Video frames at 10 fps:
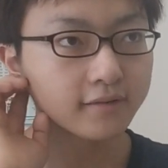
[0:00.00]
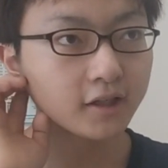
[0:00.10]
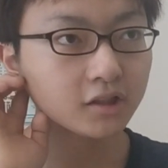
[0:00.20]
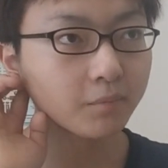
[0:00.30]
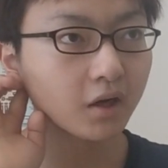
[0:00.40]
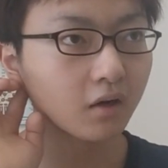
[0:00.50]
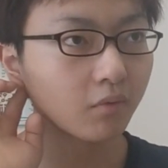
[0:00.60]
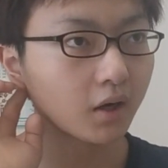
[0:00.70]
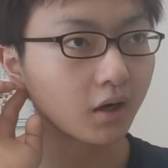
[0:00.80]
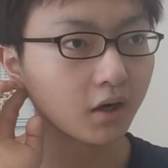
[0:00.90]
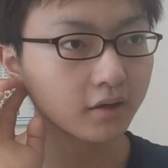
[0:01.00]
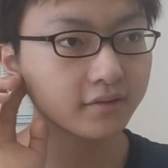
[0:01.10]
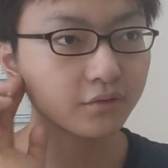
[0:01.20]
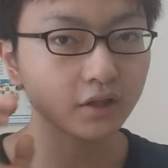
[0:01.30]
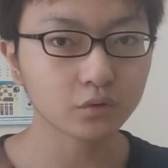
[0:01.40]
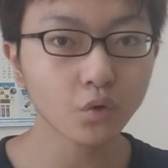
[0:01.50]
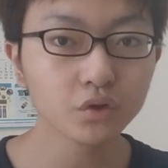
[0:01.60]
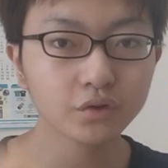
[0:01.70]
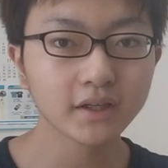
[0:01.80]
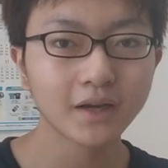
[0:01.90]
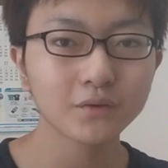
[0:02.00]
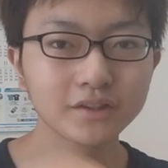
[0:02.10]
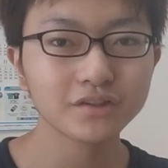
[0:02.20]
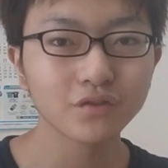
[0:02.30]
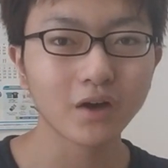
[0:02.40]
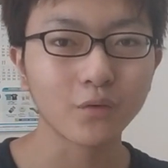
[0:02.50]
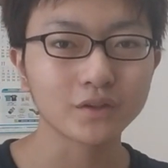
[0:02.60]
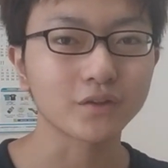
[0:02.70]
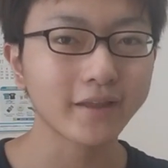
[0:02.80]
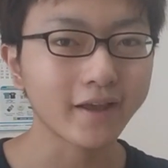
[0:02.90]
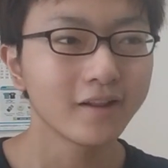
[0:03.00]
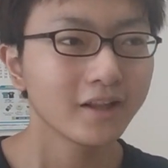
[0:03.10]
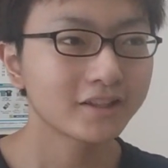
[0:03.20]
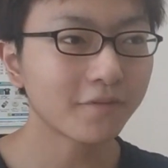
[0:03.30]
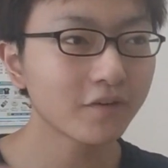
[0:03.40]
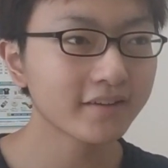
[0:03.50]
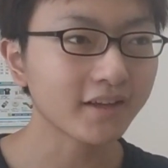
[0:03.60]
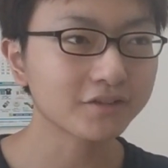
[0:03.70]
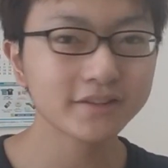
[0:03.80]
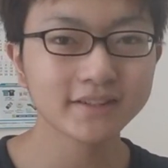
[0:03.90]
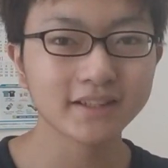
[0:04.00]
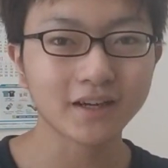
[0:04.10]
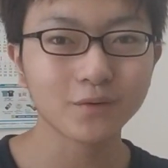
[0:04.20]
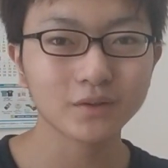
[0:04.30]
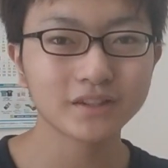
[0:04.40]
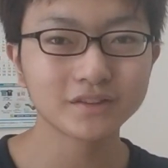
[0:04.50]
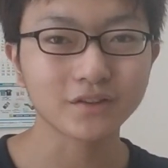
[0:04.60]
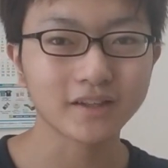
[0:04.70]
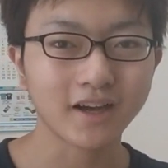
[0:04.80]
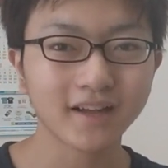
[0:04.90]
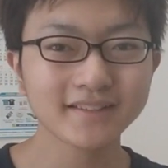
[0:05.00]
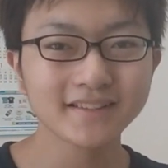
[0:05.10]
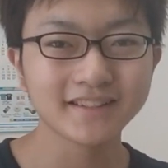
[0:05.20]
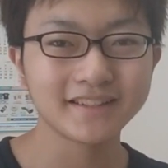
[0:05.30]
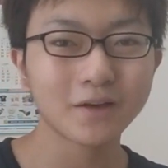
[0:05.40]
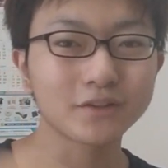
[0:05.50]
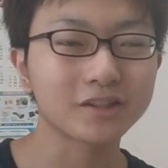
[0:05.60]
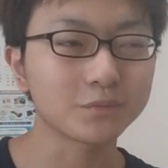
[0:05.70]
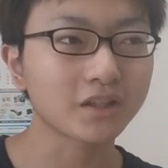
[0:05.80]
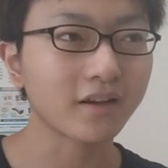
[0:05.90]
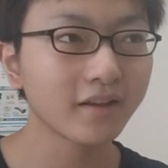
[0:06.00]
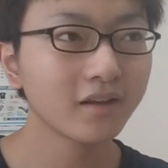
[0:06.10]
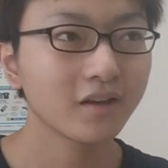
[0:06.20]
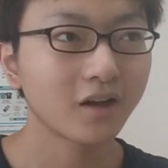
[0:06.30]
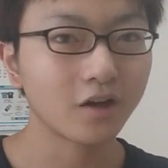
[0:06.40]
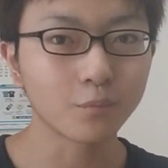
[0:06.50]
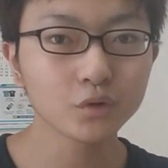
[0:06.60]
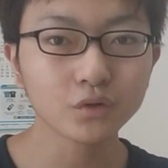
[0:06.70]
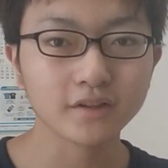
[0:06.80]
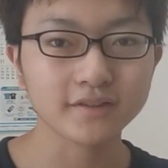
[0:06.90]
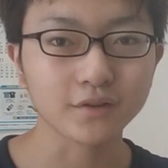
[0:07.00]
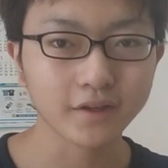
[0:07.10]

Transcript: 埼玉は、あれですよね、あと東京に通ってる人が多いので、やっぱりさ、9時に学校に行くのに、8時に家を出るみたいなね、もっとです